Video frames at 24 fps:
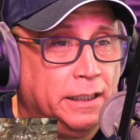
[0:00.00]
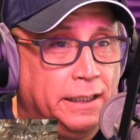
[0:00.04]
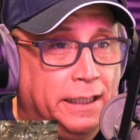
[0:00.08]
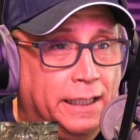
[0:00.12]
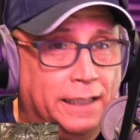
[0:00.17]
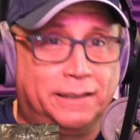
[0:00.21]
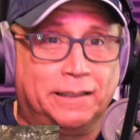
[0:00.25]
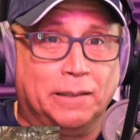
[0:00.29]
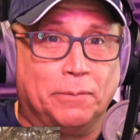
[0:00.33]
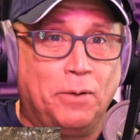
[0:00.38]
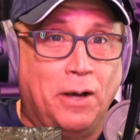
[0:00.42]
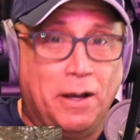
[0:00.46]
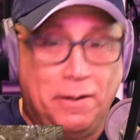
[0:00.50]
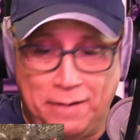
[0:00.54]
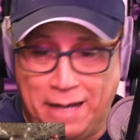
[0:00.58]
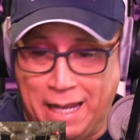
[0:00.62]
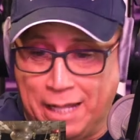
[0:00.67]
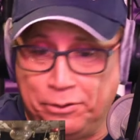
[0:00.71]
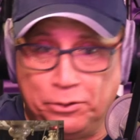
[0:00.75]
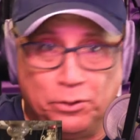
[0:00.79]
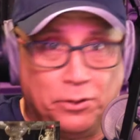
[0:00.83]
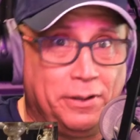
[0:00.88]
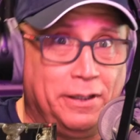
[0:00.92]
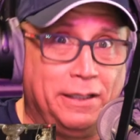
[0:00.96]
Estamos
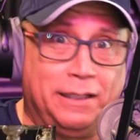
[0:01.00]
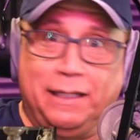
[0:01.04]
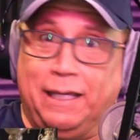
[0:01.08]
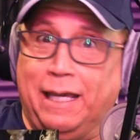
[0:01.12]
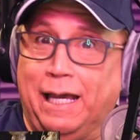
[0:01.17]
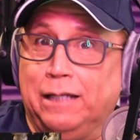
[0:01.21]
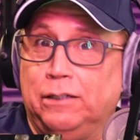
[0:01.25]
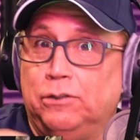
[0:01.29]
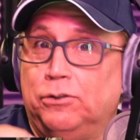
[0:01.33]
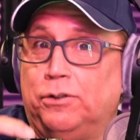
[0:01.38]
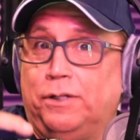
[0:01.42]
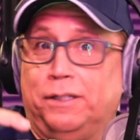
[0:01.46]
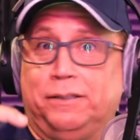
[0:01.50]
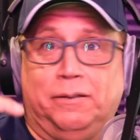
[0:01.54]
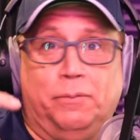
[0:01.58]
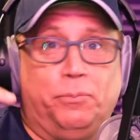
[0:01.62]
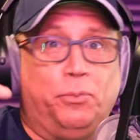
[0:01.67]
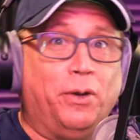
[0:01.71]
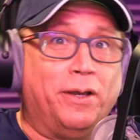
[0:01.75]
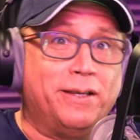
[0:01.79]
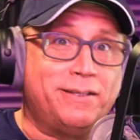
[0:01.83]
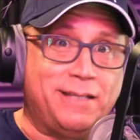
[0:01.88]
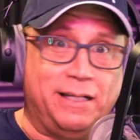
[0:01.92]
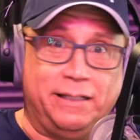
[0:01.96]
hablando de que algo que te
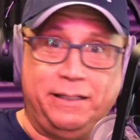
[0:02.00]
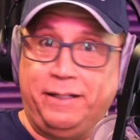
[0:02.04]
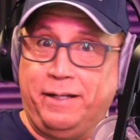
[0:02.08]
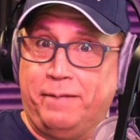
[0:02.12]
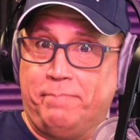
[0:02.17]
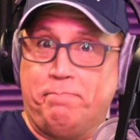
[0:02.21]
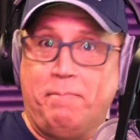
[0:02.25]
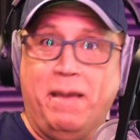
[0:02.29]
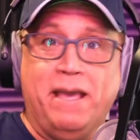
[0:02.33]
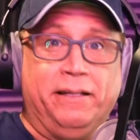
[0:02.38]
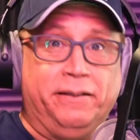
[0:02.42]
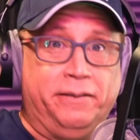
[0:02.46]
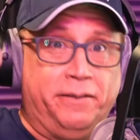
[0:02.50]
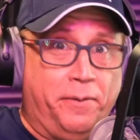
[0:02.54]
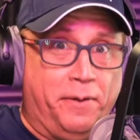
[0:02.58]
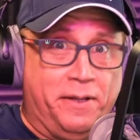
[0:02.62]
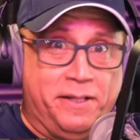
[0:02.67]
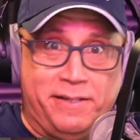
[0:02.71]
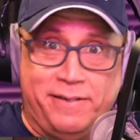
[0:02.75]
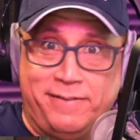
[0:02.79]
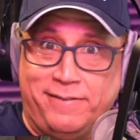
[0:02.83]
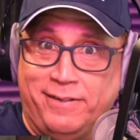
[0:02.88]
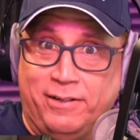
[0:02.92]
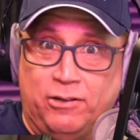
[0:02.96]
puede salir en 20,
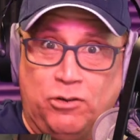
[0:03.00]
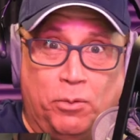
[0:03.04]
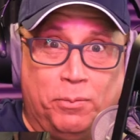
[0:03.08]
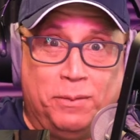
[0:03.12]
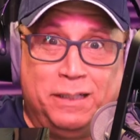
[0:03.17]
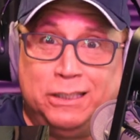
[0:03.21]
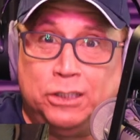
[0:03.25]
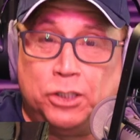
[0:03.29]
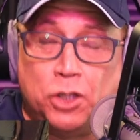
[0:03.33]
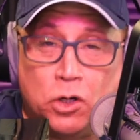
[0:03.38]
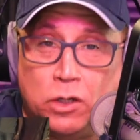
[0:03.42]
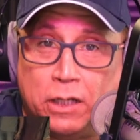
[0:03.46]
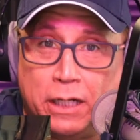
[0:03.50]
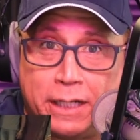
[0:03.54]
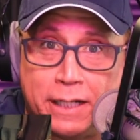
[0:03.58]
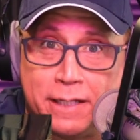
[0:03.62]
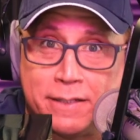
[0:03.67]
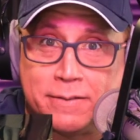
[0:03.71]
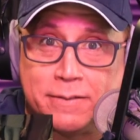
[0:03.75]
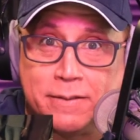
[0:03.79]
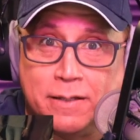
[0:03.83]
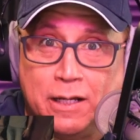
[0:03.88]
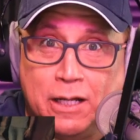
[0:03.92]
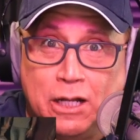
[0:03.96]
25 mil
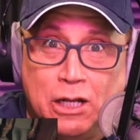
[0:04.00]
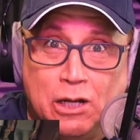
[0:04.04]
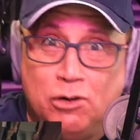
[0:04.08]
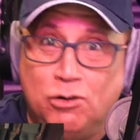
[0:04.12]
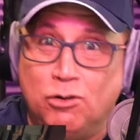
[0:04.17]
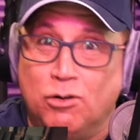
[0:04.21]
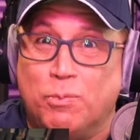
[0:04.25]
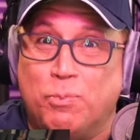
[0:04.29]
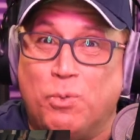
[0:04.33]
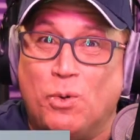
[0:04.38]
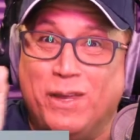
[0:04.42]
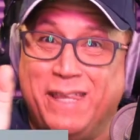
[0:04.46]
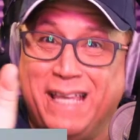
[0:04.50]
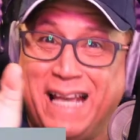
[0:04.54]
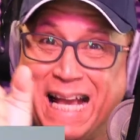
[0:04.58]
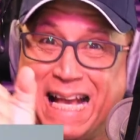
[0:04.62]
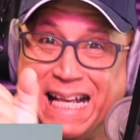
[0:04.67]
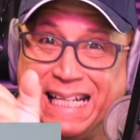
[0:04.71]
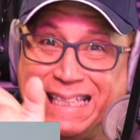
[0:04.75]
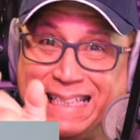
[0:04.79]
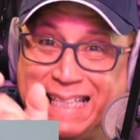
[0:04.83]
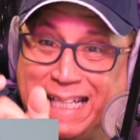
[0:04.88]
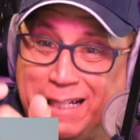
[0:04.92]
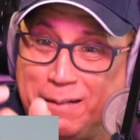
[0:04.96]
dólares, lo puedes
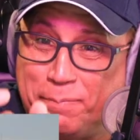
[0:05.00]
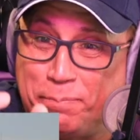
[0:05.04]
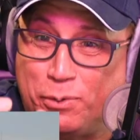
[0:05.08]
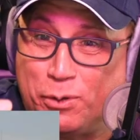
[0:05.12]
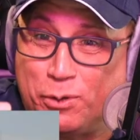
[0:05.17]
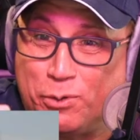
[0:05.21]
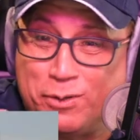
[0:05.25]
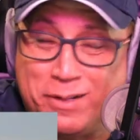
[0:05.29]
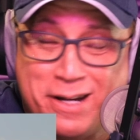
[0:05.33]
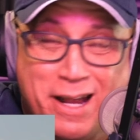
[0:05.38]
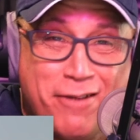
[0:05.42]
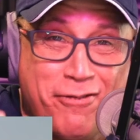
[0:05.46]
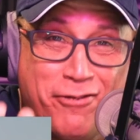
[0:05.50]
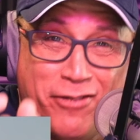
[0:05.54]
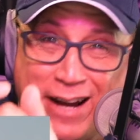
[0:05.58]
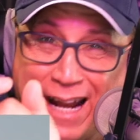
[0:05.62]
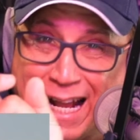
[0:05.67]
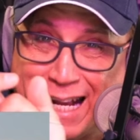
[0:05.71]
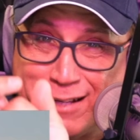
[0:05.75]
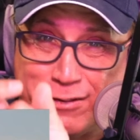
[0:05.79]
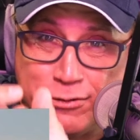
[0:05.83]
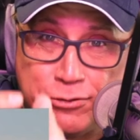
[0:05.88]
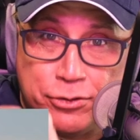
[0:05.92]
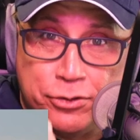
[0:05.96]
hacer por una
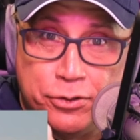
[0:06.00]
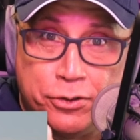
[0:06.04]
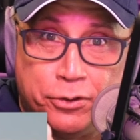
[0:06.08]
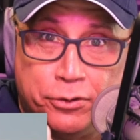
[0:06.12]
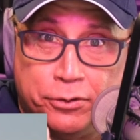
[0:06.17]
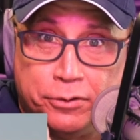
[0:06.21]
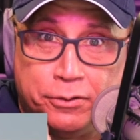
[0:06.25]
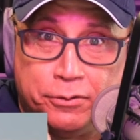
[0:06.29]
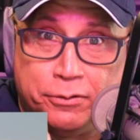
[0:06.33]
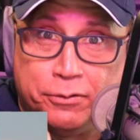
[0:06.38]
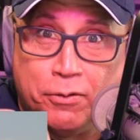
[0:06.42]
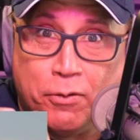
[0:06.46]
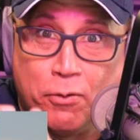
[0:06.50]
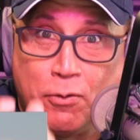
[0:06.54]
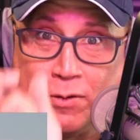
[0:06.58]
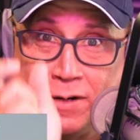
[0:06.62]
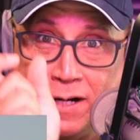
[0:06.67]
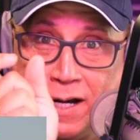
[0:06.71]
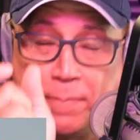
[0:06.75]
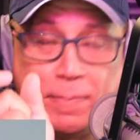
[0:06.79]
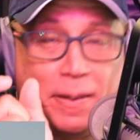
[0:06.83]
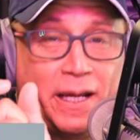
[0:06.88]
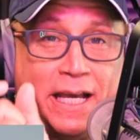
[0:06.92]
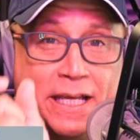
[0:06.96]
fracción,
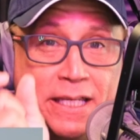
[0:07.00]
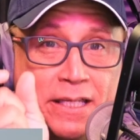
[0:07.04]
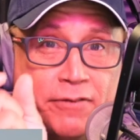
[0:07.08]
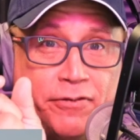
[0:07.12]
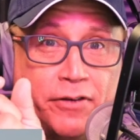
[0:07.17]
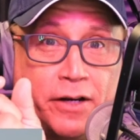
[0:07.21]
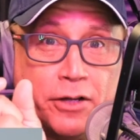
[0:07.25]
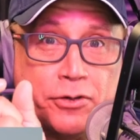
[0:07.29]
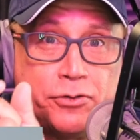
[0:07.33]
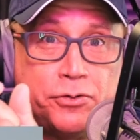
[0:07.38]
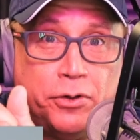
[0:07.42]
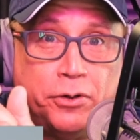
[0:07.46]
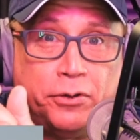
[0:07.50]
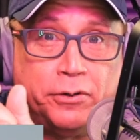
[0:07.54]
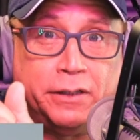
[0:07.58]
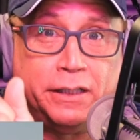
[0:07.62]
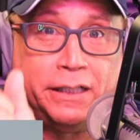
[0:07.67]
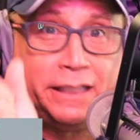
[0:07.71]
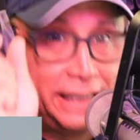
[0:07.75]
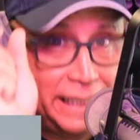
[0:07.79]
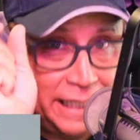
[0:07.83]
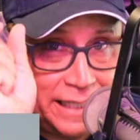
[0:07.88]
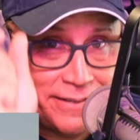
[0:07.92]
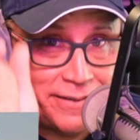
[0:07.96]
una pequeña fracción.
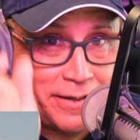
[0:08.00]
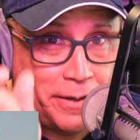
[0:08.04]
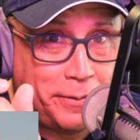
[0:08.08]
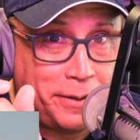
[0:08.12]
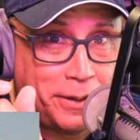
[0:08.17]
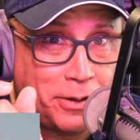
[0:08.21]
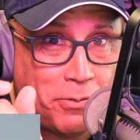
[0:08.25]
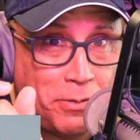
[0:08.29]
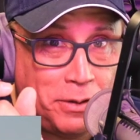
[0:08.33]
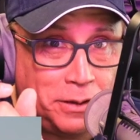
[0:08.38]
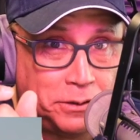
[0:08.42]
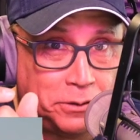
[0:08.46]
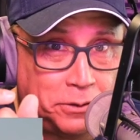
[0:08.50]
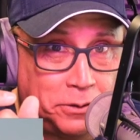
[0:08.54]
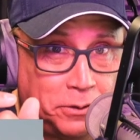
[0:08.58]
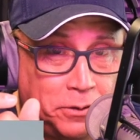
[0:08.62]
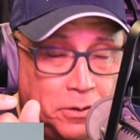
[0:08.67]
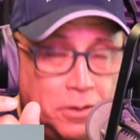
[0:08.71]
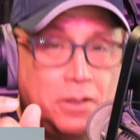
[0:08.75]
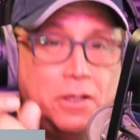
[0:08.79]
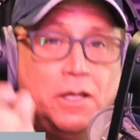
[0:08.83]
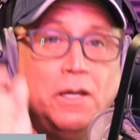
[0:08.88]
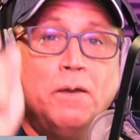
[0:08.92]
¿Y quieres saber cuánto?